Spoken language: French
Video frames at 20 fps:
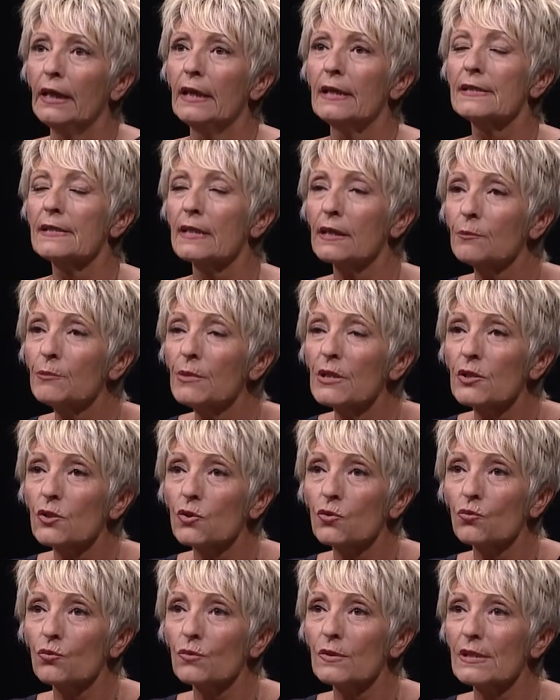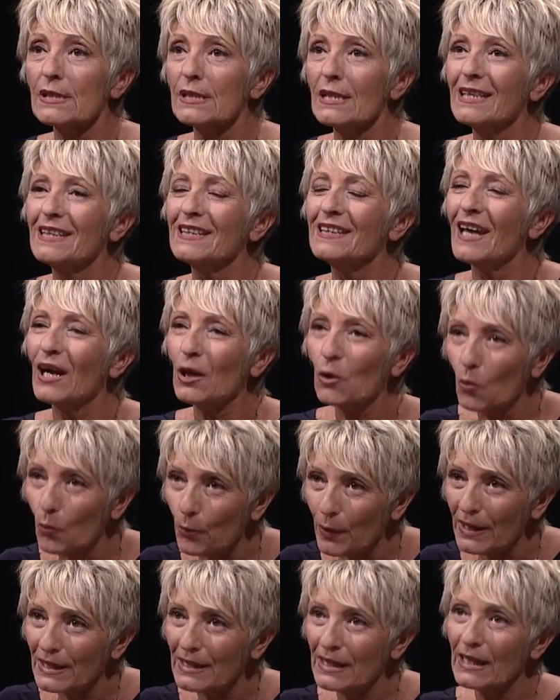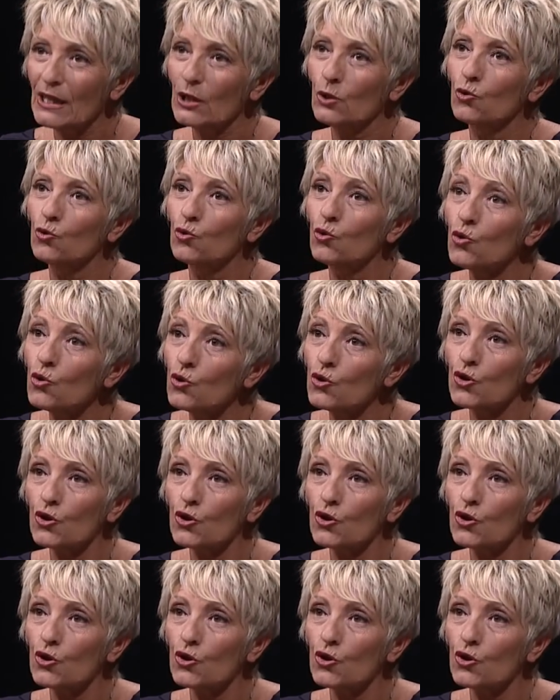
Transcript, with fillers: Et cette mission, c'est d'accompagner deux